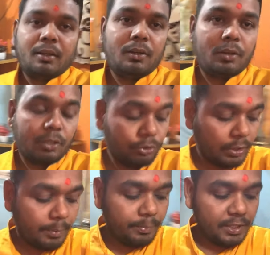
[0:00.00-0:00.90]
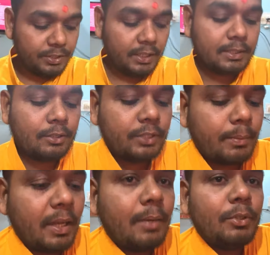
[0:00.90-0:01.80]
और जो लंबी स्टिक्स हैं उसके
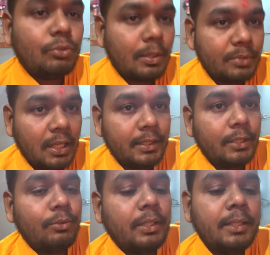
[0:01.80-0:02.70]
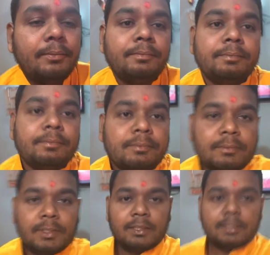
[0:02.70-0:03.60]
बारे में तो आप जानते ही होंगे
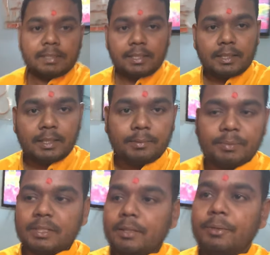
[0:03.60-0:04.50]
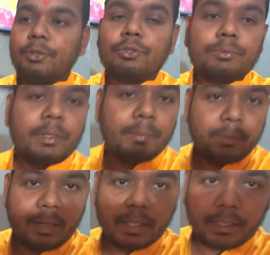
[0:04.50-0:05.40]
जैसे कि पिछले वीडियोस में हमने
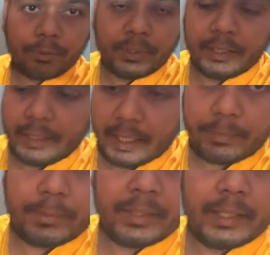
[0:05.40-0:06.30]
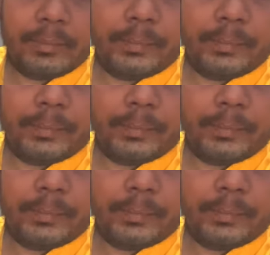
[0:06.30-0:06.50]
बात की हुई थी अभी भी ये भी